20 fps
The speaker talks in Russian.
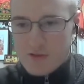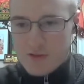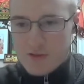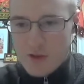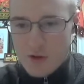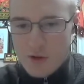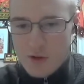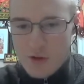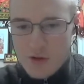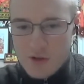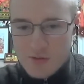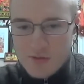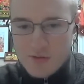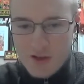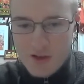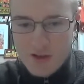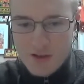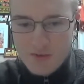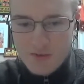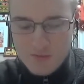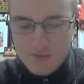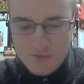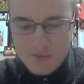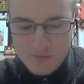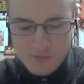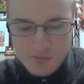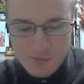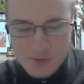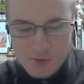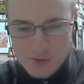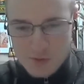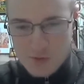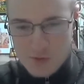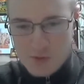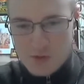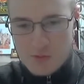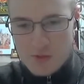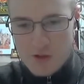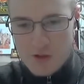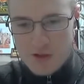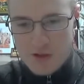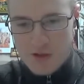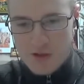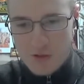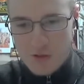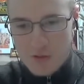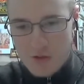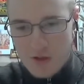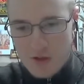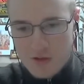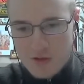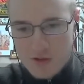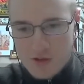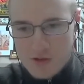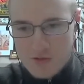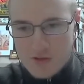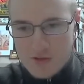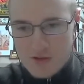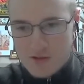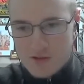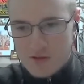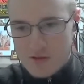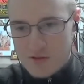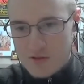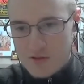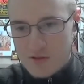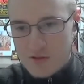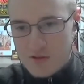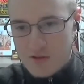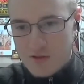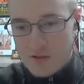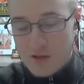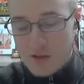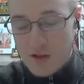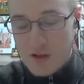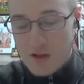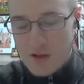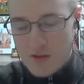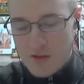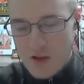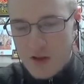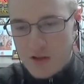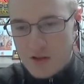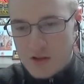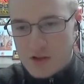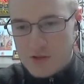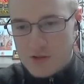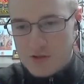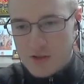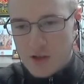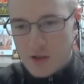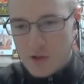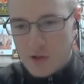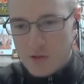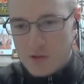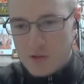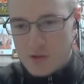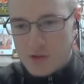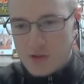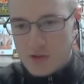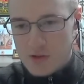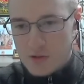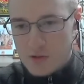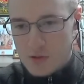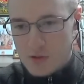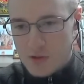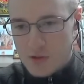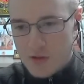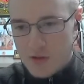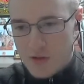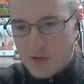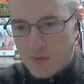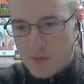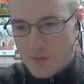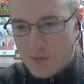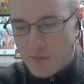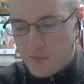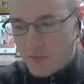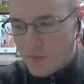2 января по солнечному календарю день нашего, день явления нашего дорогого Шила Гурудева.